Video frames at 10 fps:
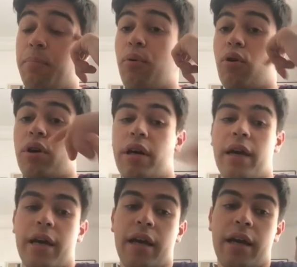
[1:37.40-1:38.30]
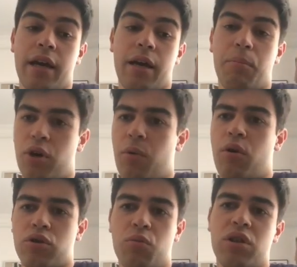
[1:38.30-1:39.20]
porque, porque
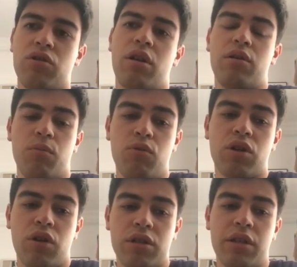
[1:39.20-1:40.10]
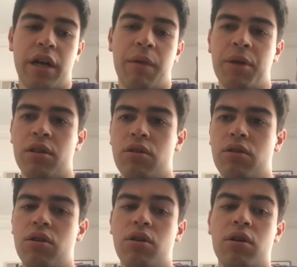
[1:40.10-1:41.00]
bueno, son muchas, muchas horas de
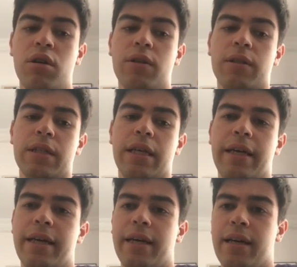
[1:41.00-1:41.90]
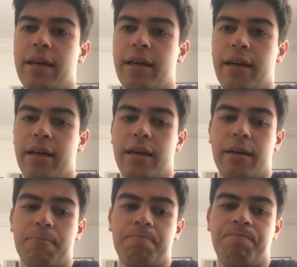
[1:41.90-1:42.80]
entrenamiento,
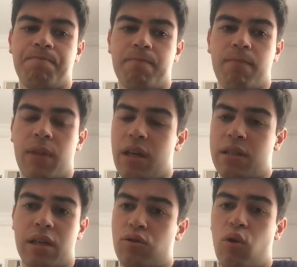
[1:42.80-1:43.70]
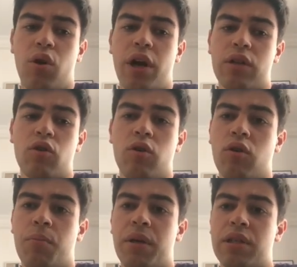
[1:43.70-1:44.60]
eh, estás todo el
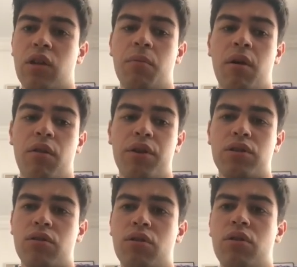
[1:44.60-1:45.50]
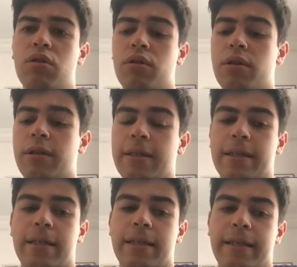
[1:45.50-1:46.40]
rato pensando en baloncesto
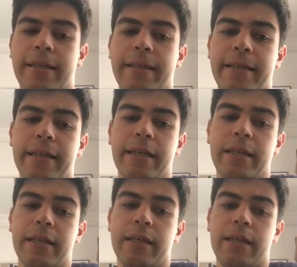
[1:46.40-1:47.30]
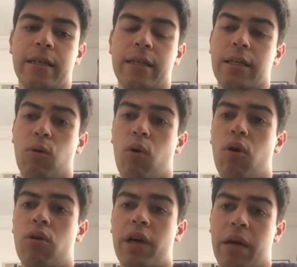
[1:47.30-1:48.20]
y,
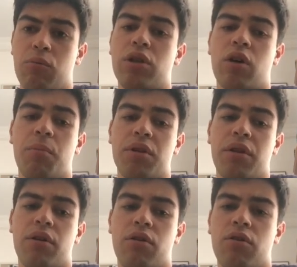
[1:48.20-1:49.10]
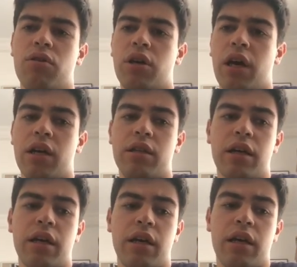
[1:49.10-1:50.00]
luego que hay mucha competición, ¿no? Y hay
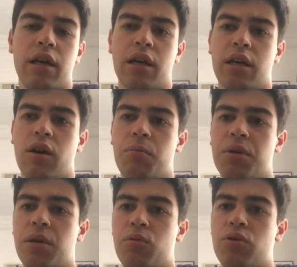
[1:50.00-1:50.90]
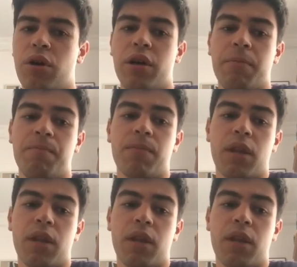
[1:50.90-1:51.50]
gente que compite mucho allí.